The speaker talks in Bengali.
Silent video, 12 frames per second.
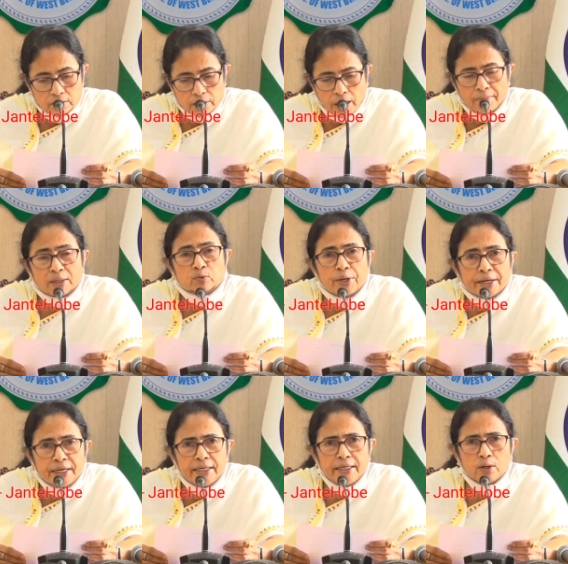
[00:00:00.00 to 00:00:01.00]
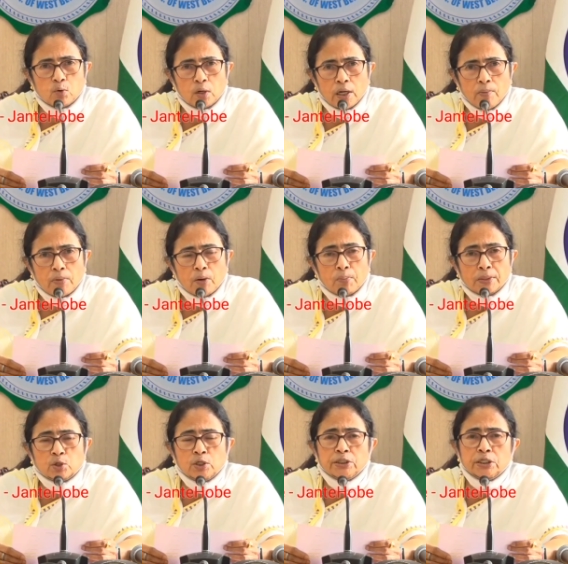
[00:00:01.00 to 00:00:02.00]
আমরা একটু এগিয়ে নিয়ে করলাম কারণ
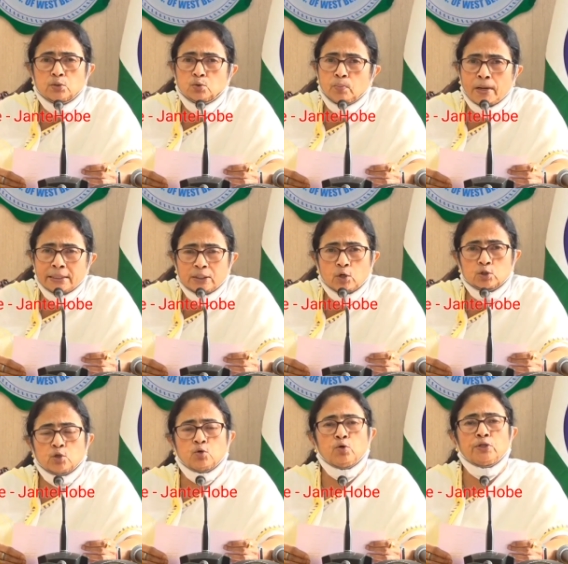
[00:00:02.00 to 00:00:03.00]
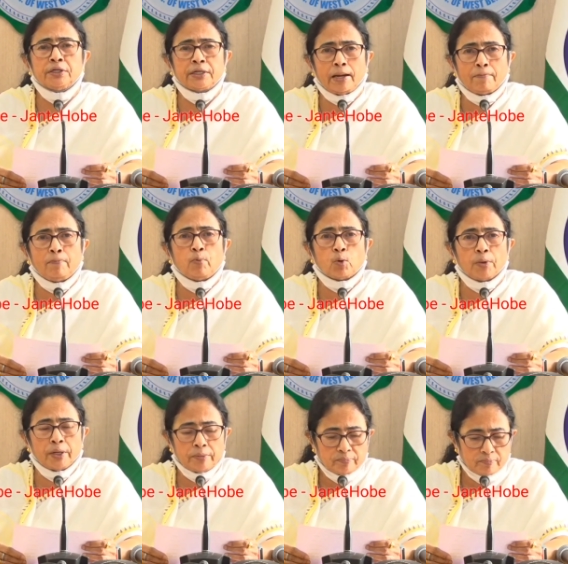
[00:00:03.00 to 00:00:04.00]
পেছনে যেহেতু মাঝে কতগুলো দিন গ্যাপ পড়বে
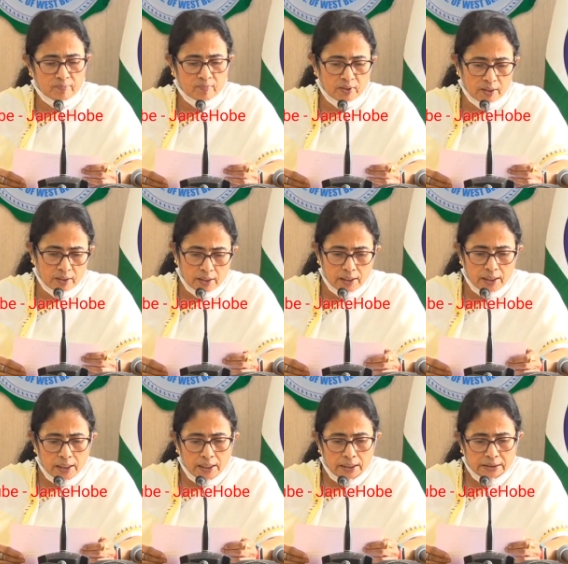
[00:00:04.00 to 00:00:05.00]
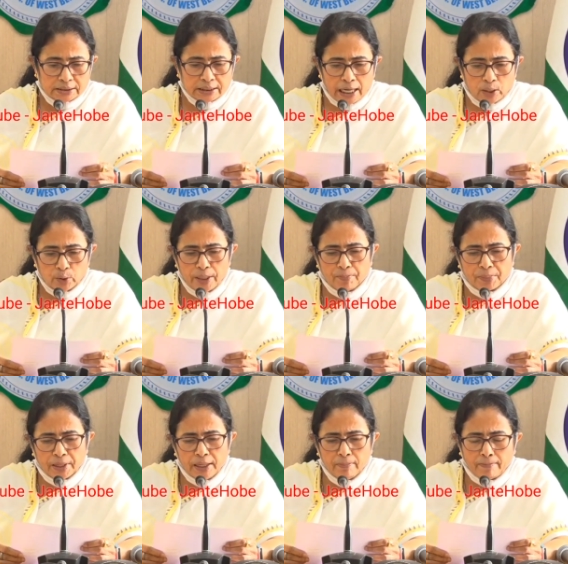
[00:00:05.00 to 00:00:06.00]
চারই
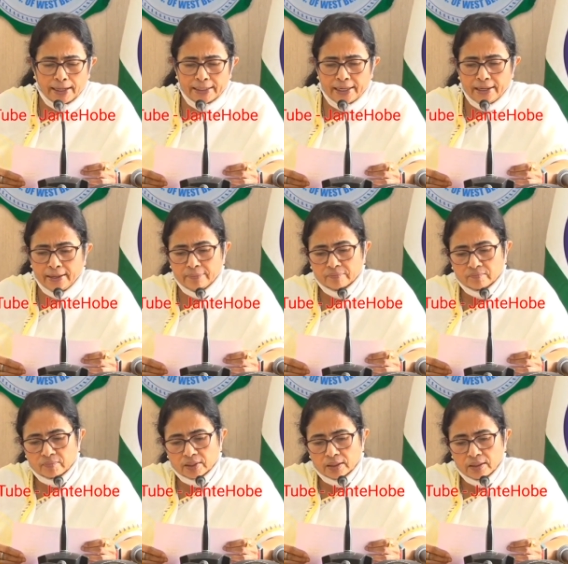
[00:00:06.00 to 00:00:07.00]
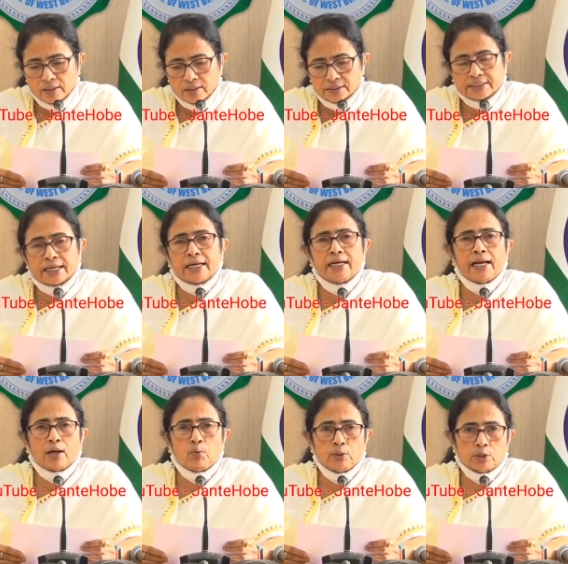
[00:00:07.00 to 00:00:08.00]
এপ্রিল মানডে সেকেন্ড
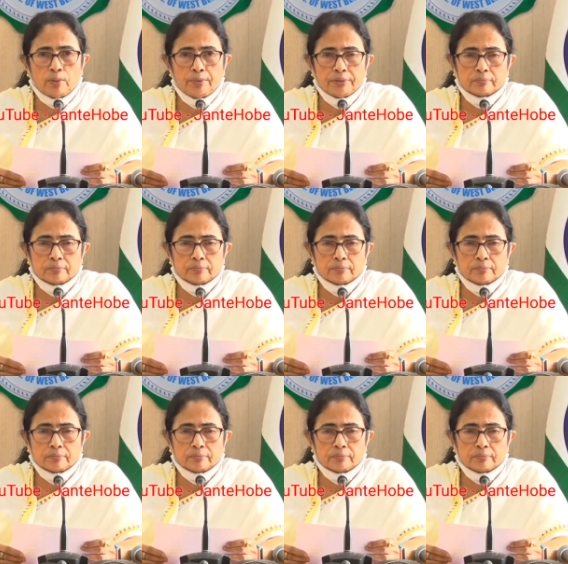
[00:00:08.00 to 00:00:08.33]
ল্যাঙ্গুয়েজ হবে